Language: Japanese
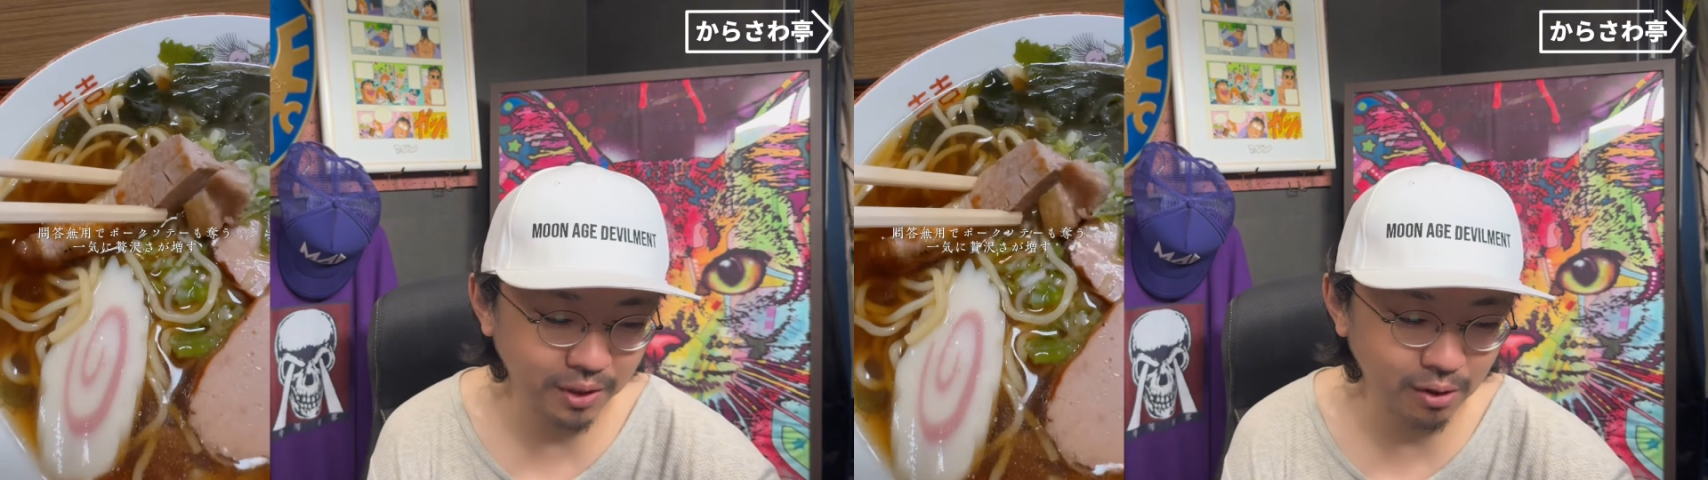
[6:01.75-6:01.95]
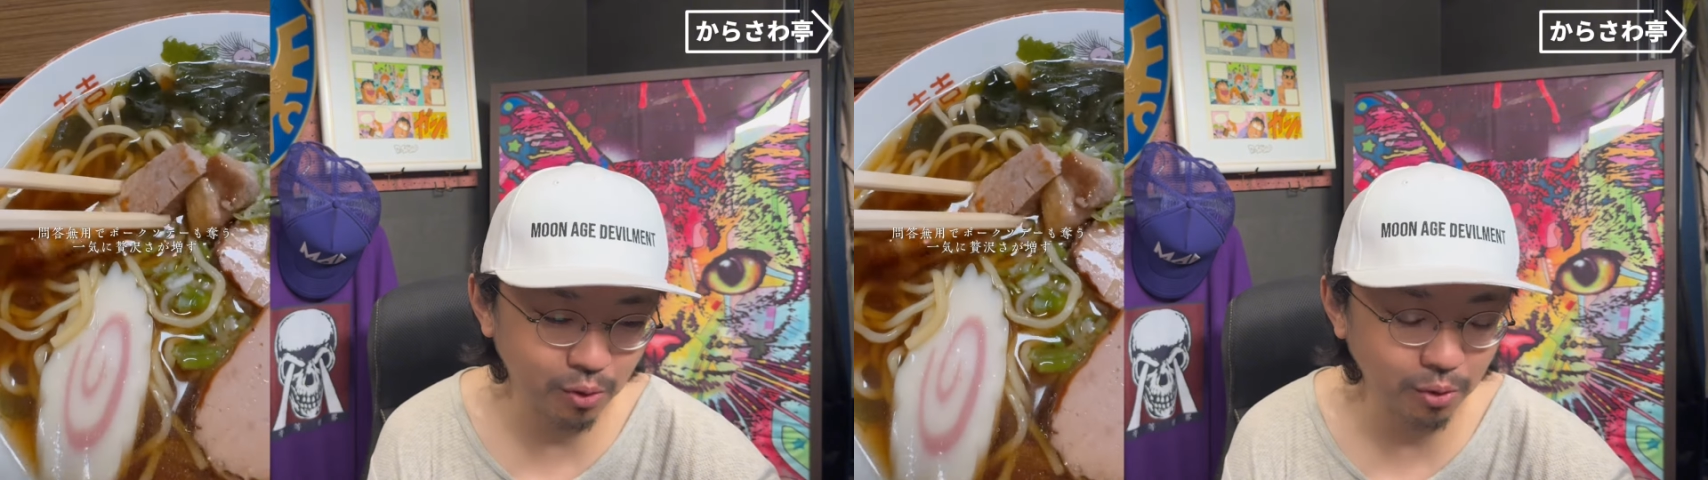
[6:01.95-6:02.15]

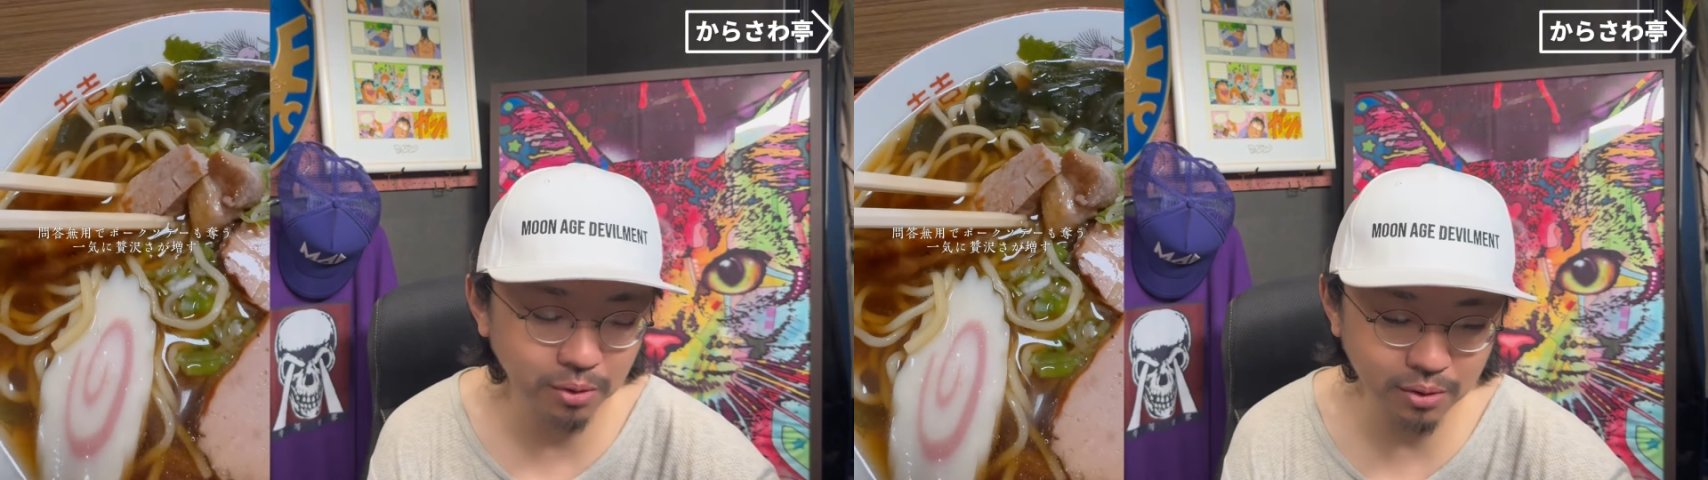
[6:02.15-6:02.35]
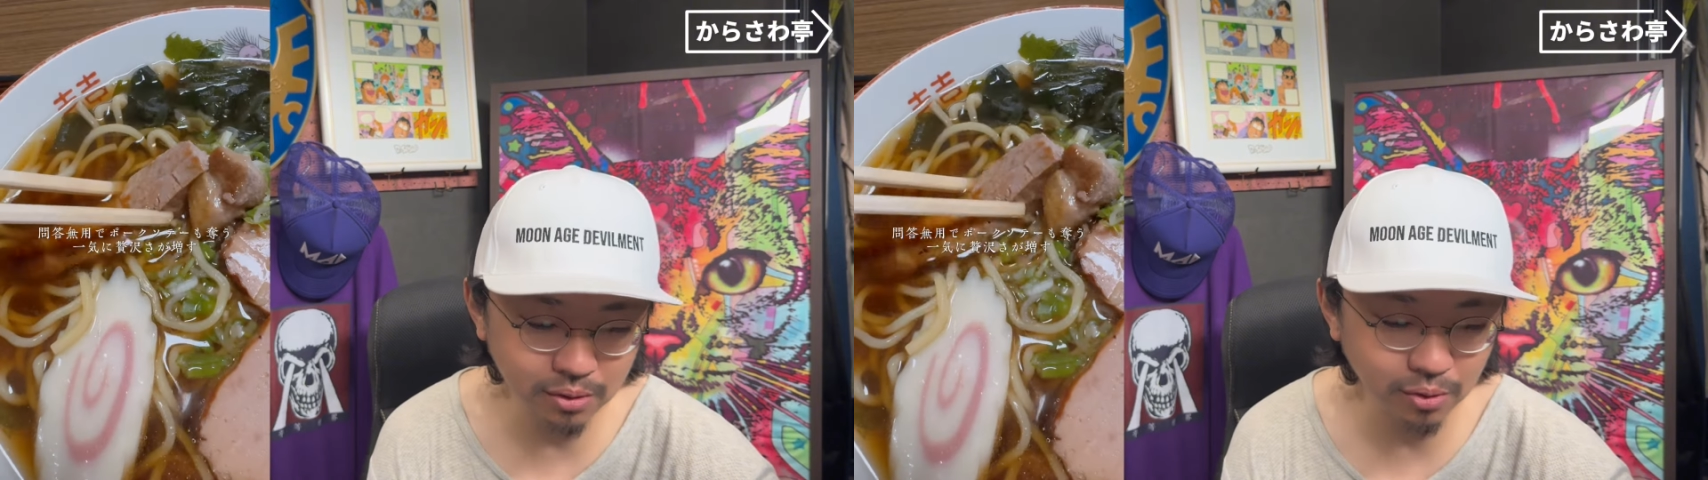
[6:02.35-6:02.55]
あ
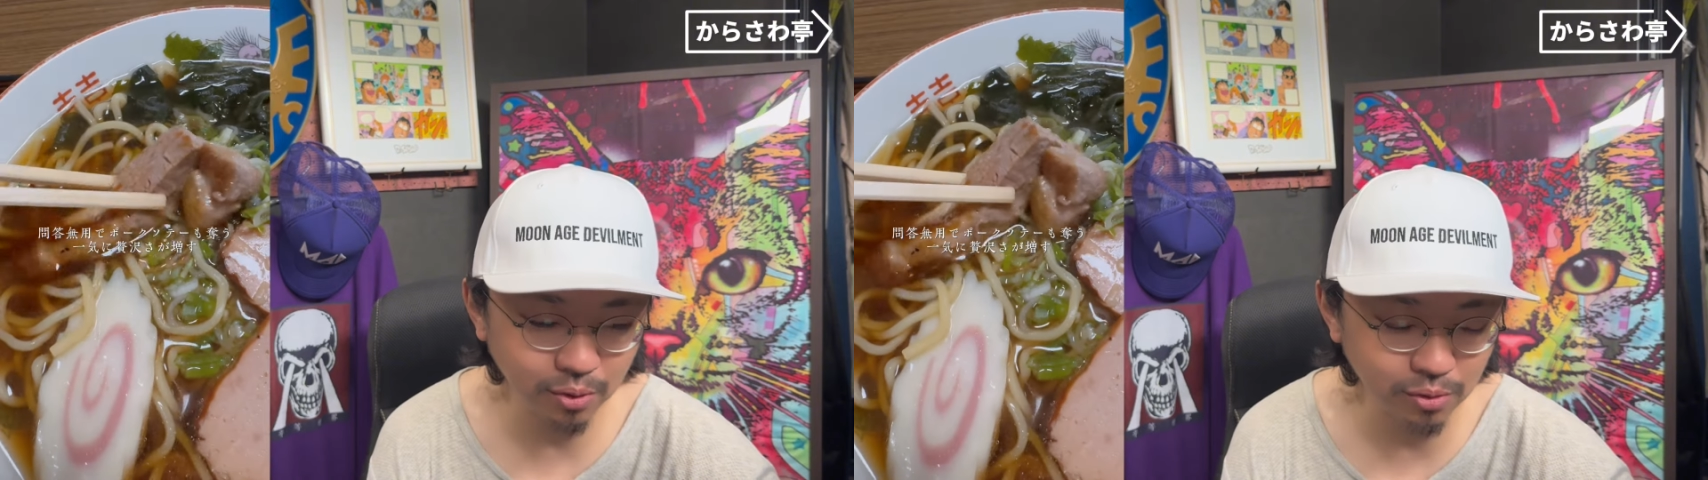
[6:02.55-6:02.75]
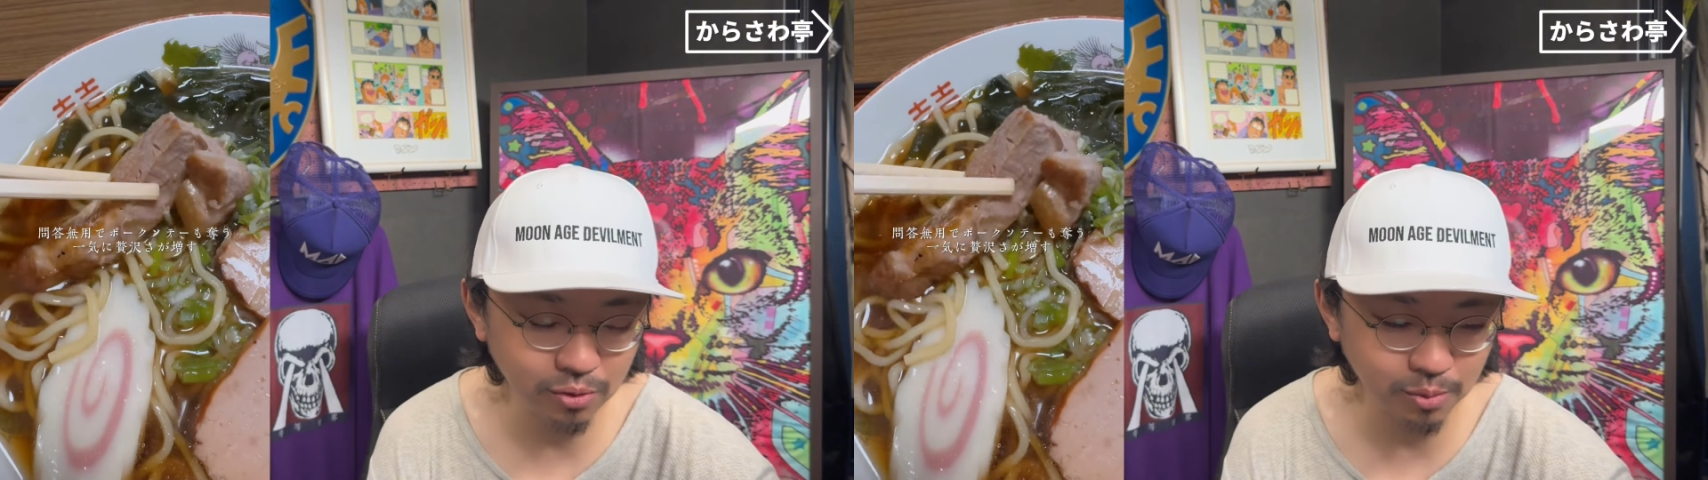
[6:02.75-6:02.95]
こういう
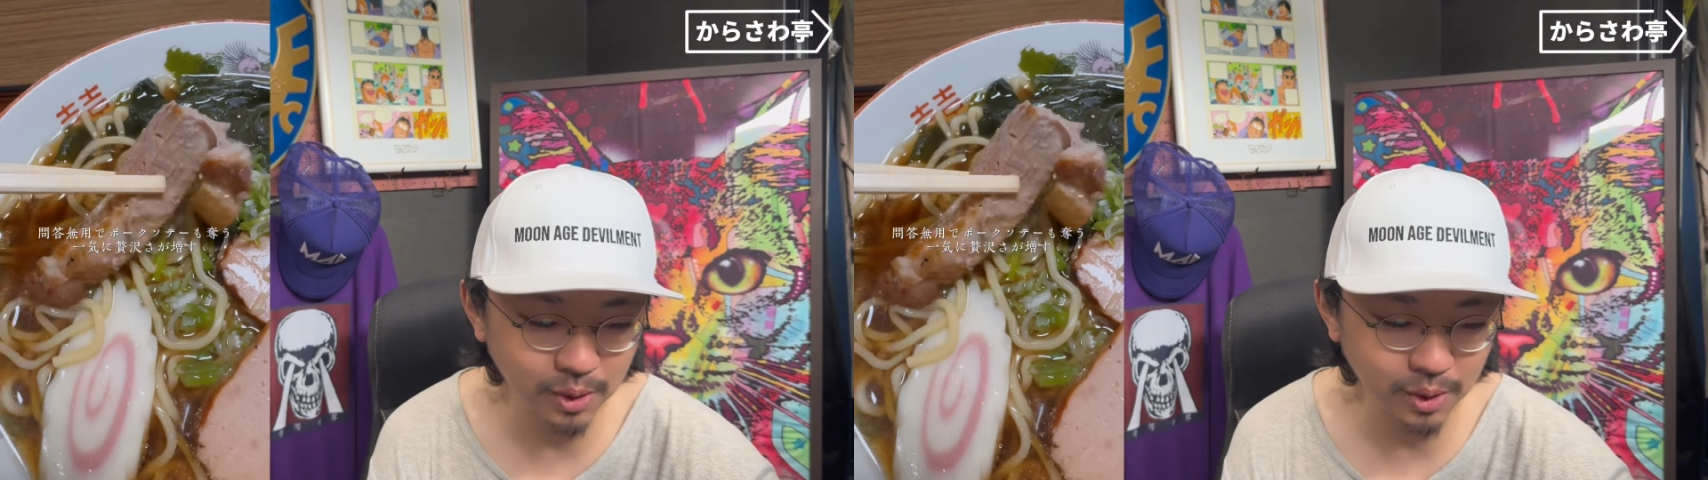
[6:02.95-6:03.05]
方法